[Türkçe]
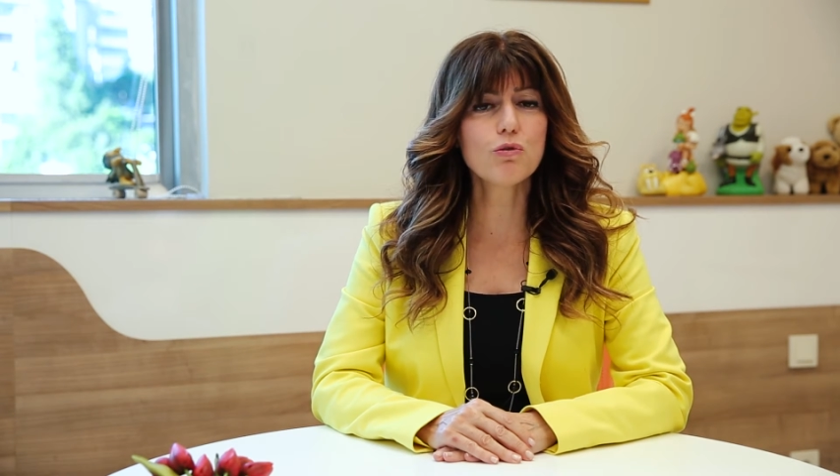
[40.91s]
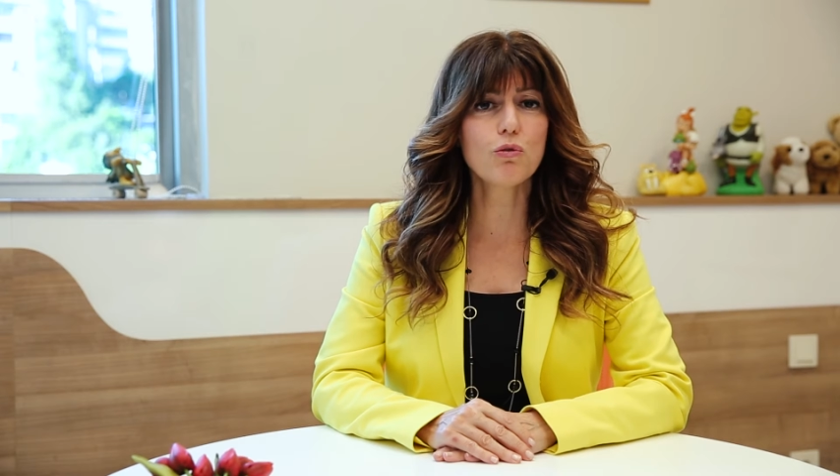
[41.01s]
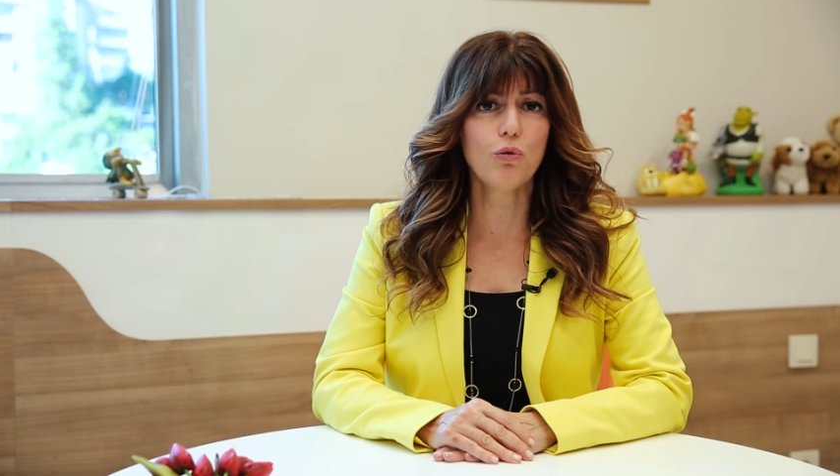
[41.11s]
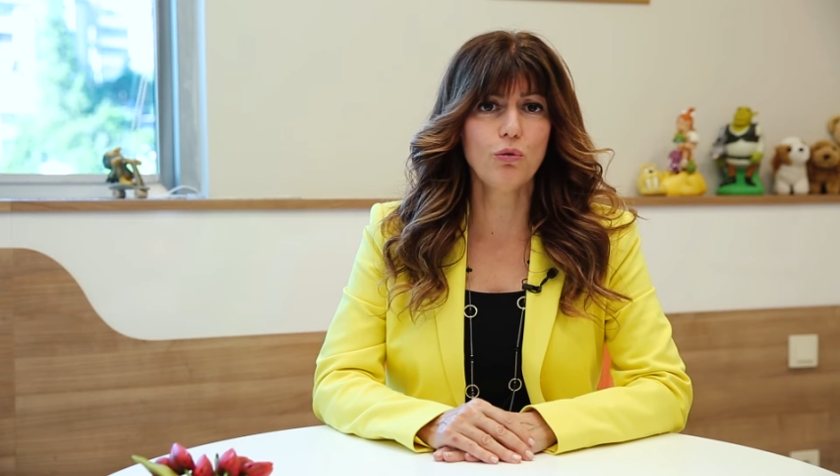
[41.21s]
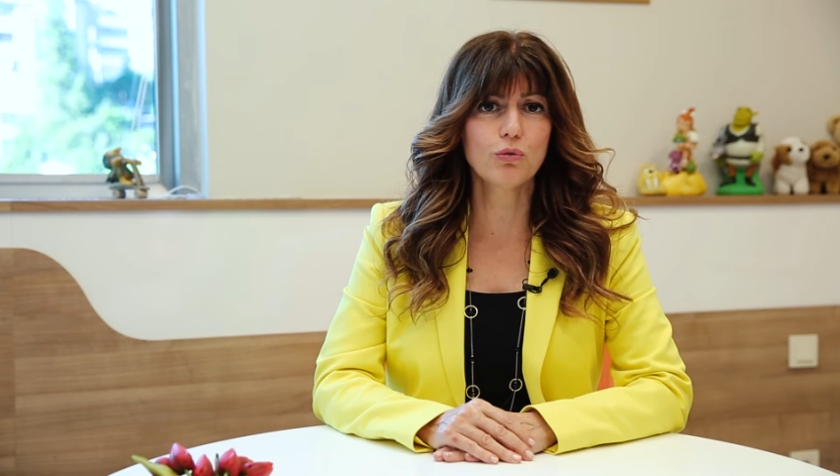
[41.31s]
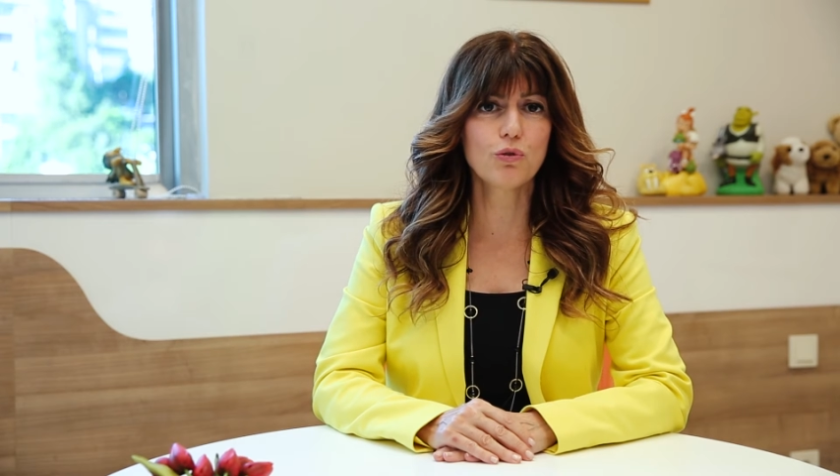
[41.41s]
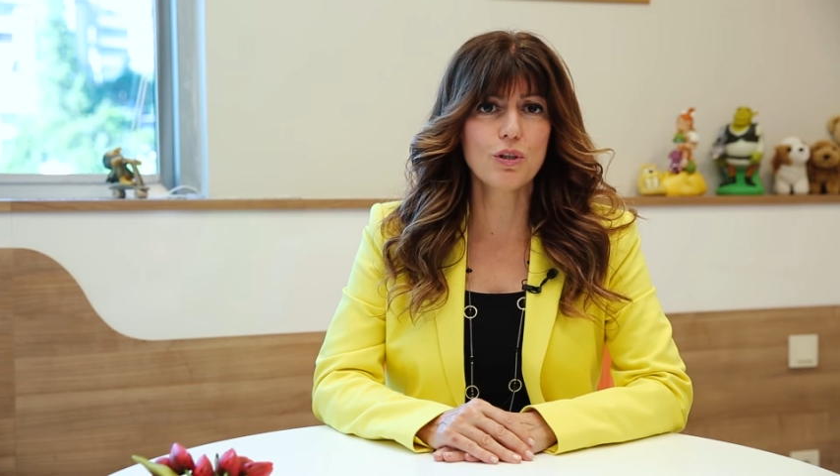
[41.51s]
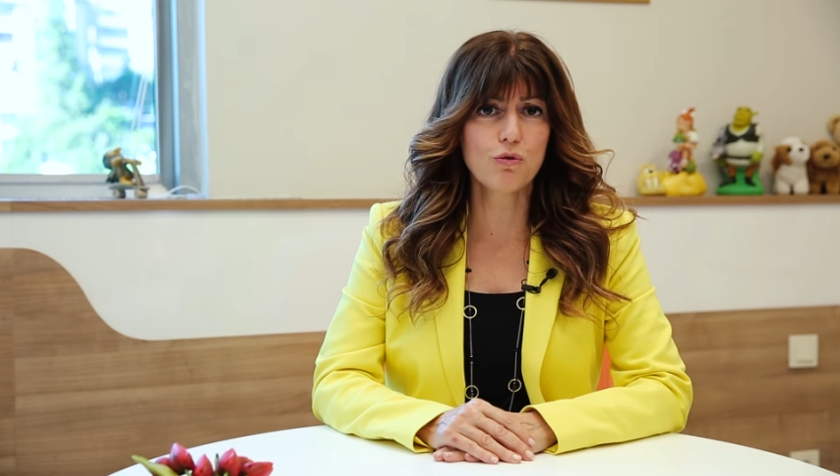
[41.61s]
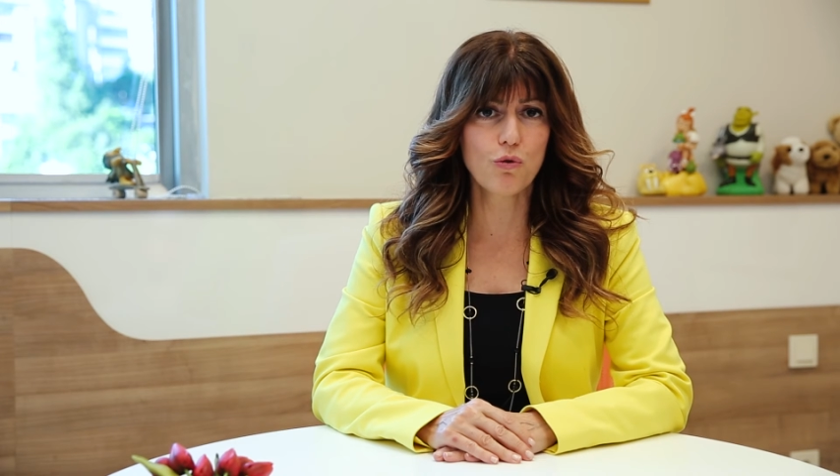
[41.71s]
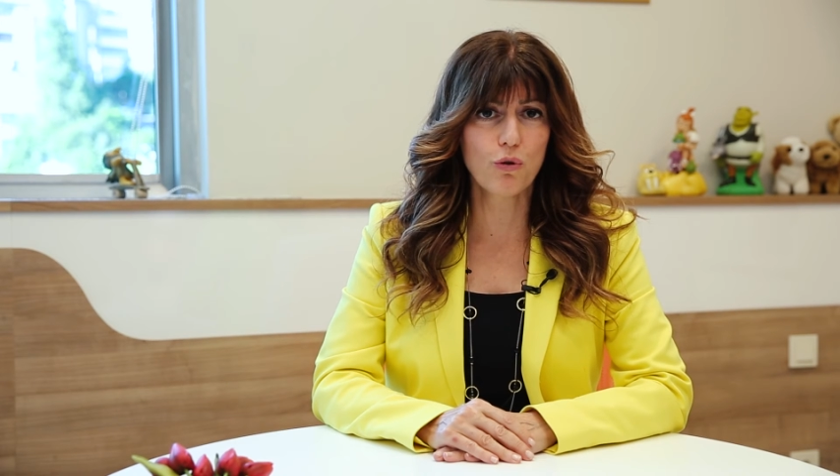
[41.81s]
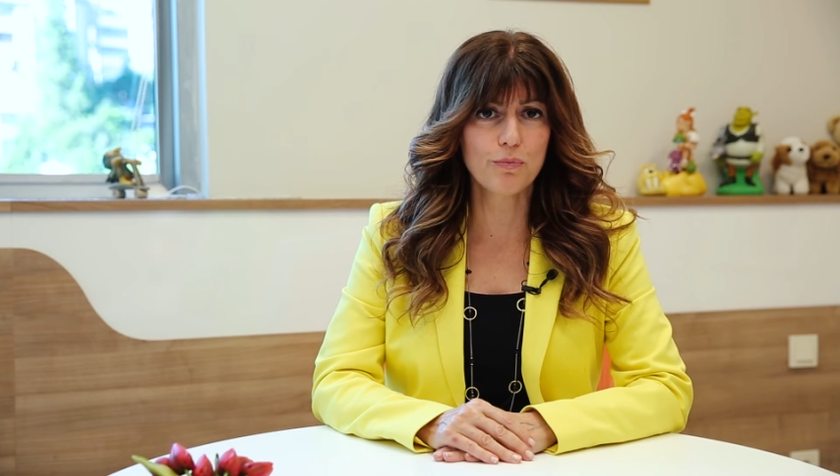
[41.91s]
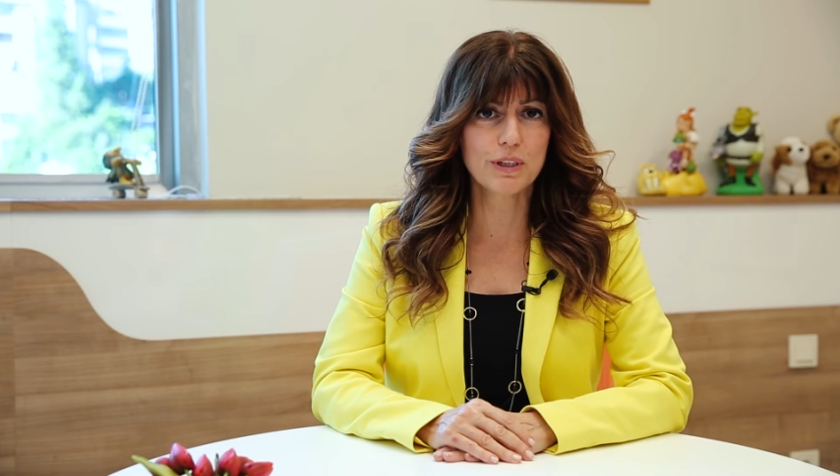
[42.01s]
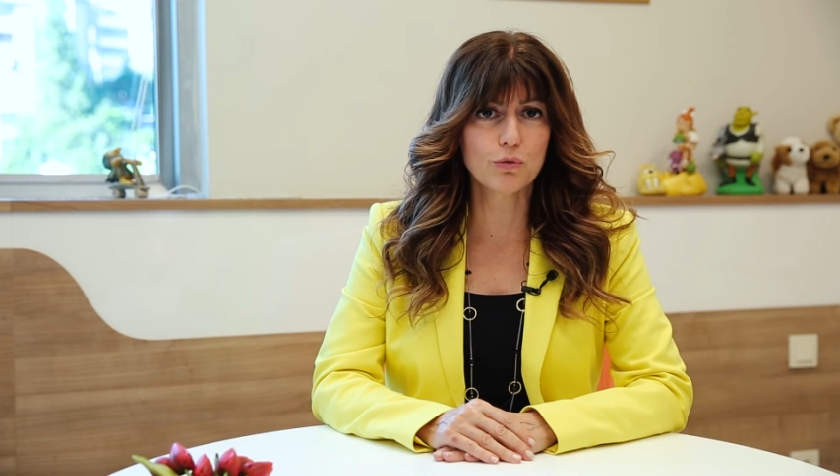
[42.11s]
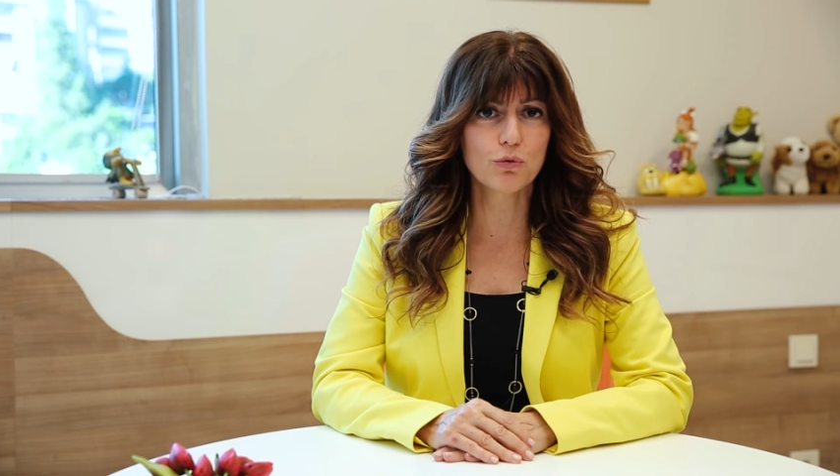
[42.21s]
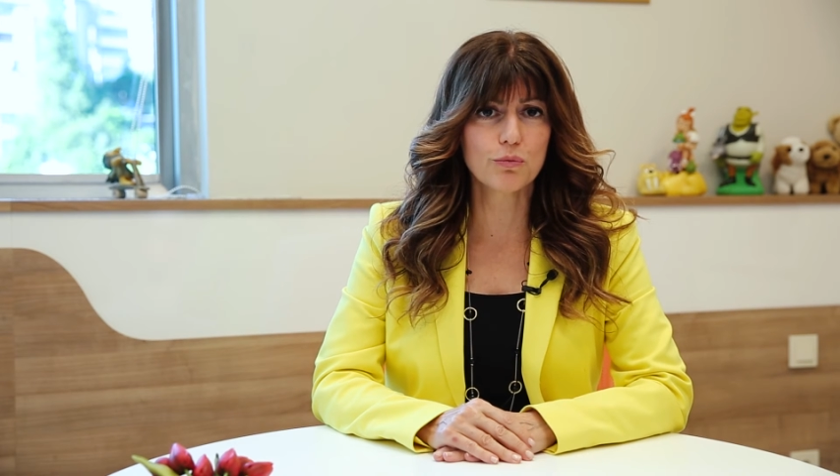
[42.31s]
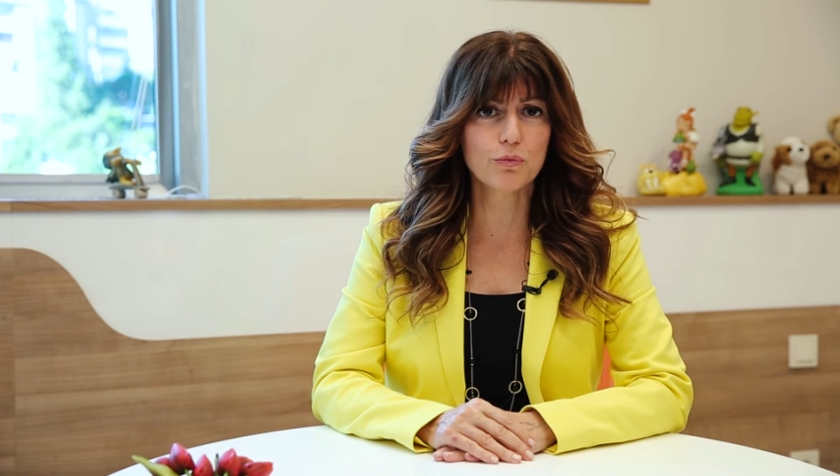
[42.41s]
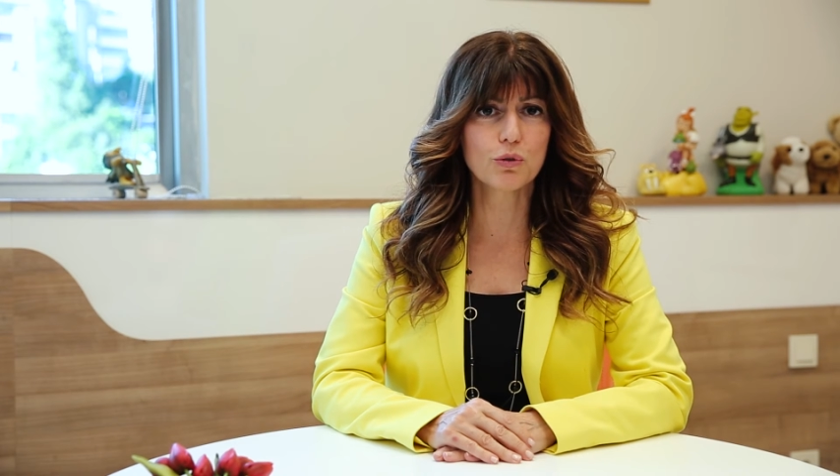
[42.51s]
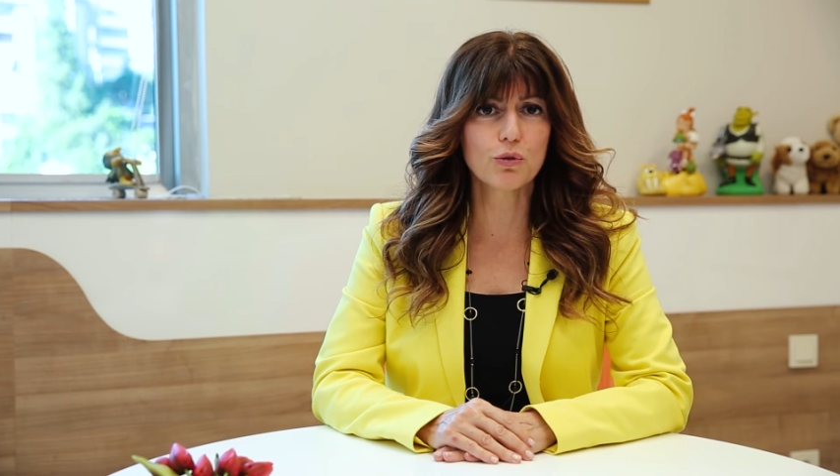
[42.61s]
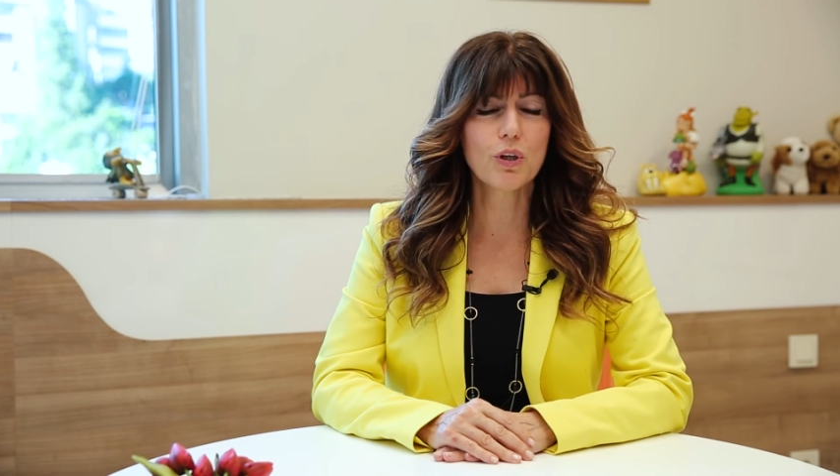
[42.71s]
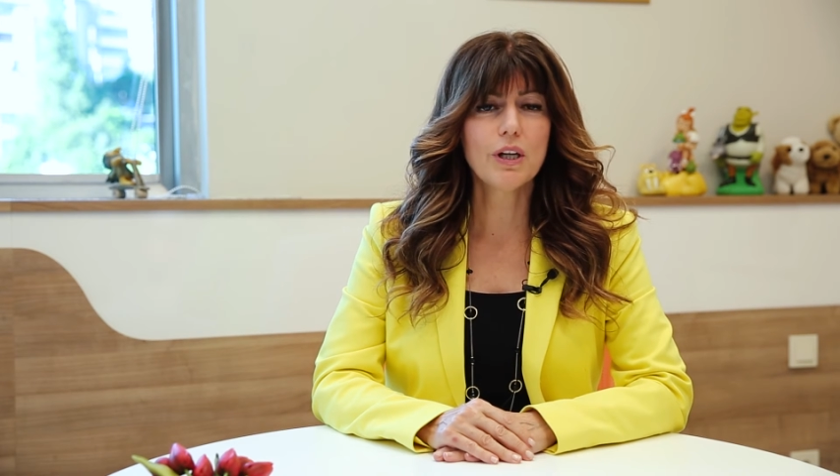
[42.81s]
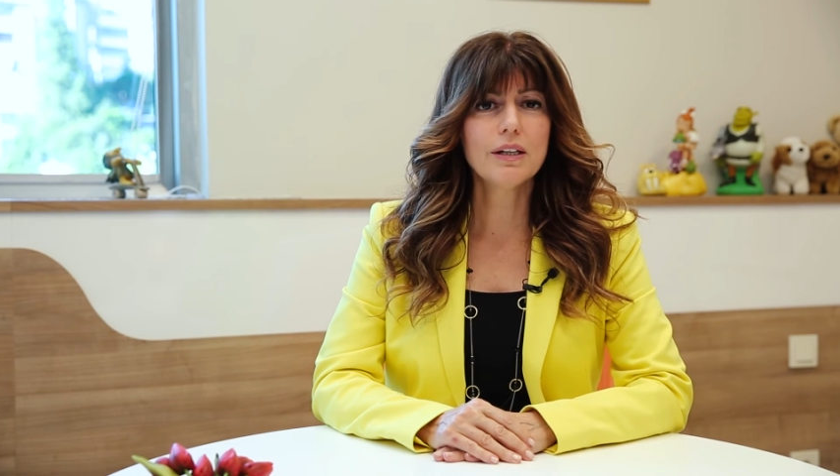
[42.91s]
çok oldukça zor bir durumdur.